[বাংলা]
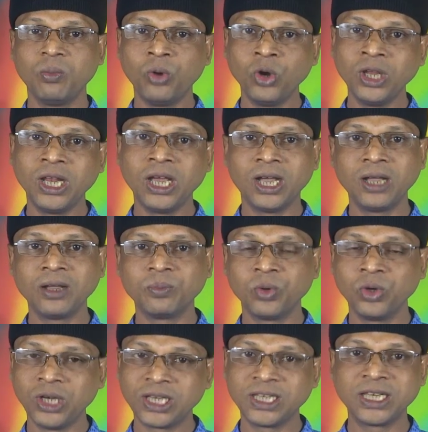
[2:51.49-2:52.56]
মহিলা
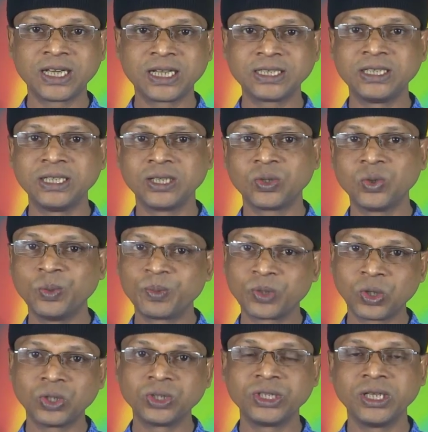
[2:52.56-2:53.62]
মহিলাদের কাছে খুব
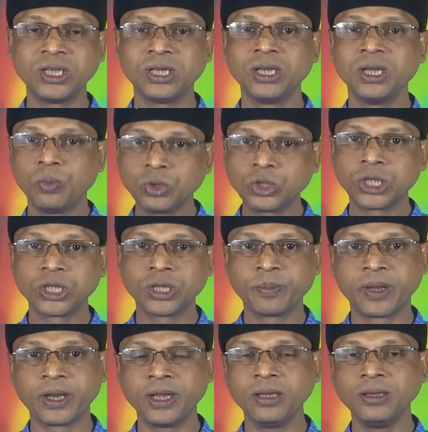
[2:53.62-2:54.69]
সহজে পৌঁছাতে
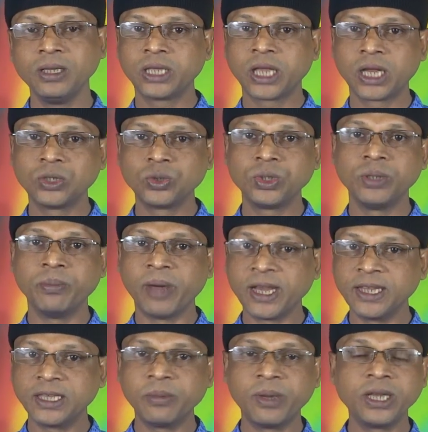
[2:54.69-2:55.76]
পারে তারা যদি
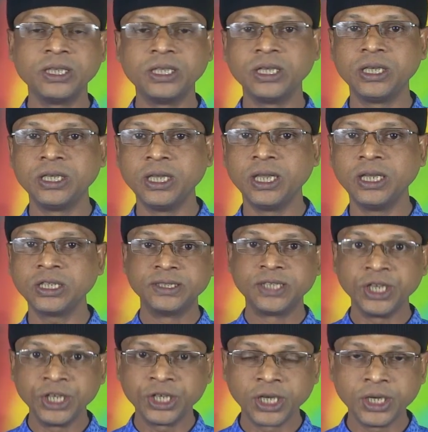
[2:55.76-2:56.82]
বাড়িতে বাড়িতে গিয়ে
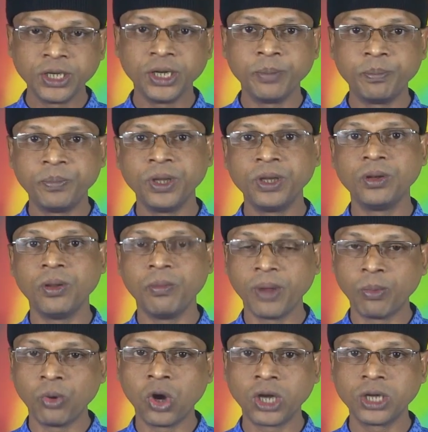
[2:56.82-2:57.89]
স্যানিটারি নেপকিন
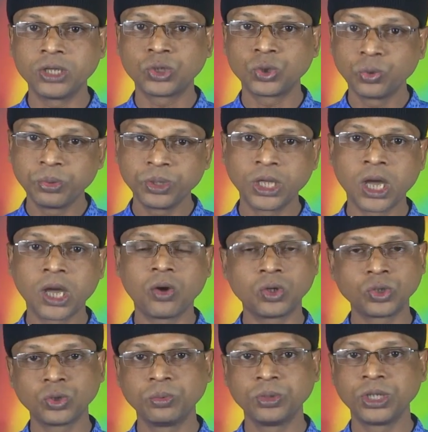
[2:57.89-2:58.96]
ব্যবহারের সুবিধা
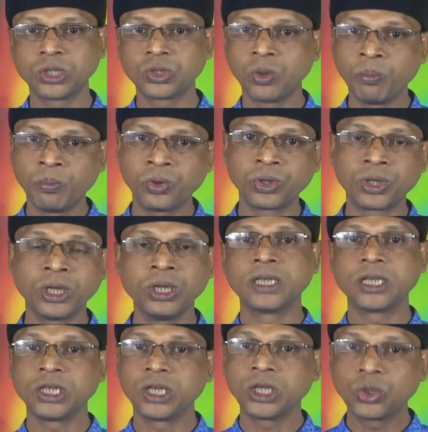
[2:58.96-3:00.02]
অসুবিধা সম্পর্কে
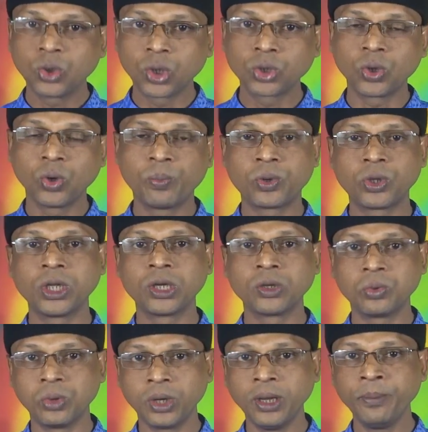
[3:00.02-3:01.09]
তাদেরকে তথ্য প্রদান
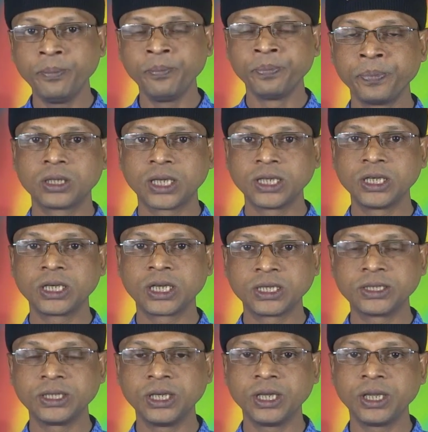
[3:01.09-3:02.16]
করে তাদের
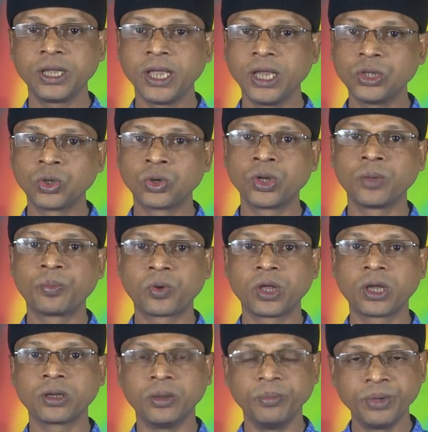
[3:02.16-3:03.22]
কাছে এই ধরনের
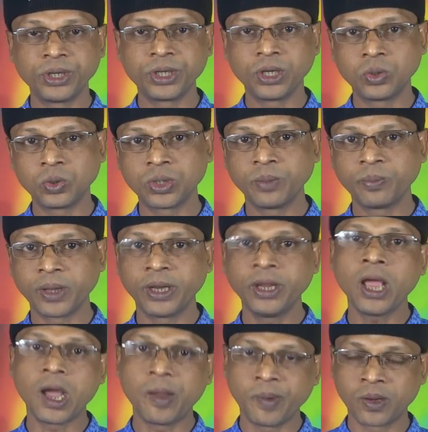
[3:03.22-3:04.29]
প্রোডাক্ট বিক্রি করতে পারে
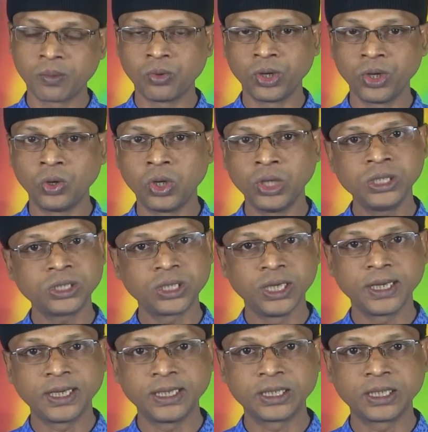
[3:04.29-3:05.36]
আমার মনে হয়
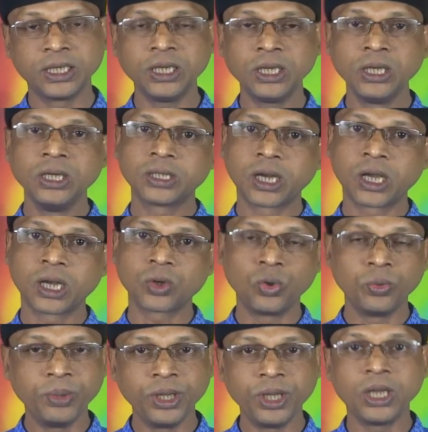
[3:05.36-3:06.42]
সেই ক্ষেত্রে তারা
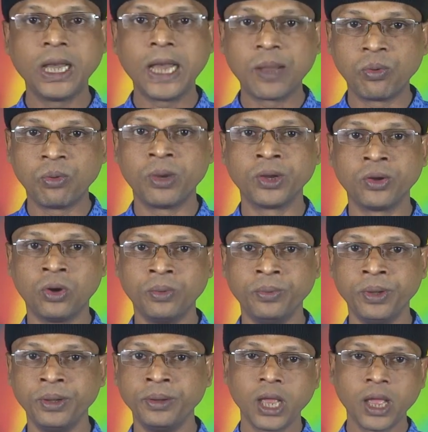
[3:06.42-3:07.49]
খুবই লাভবান
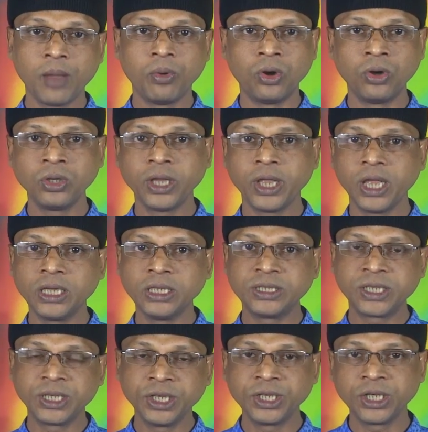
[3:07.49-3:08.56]
হবে এবং এই
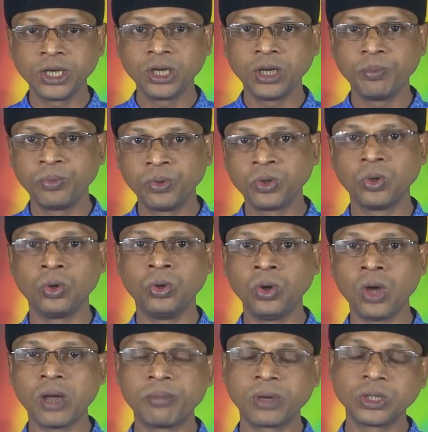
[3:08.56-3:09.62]
স্যানিটারি গুলো
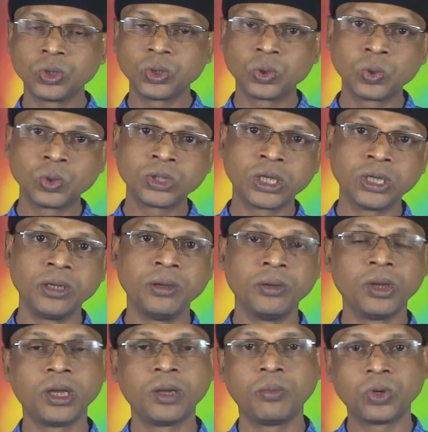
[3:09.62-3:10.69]
আমরা যতটুকু জানি
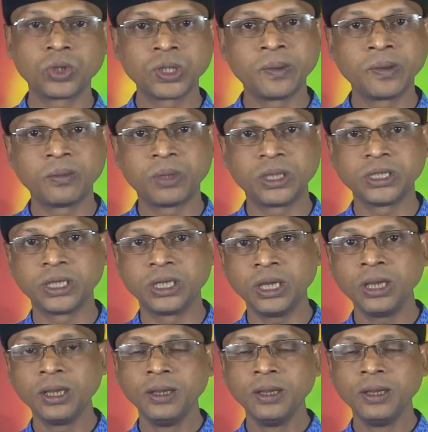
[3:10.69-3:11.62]
বর্তমান বাজারে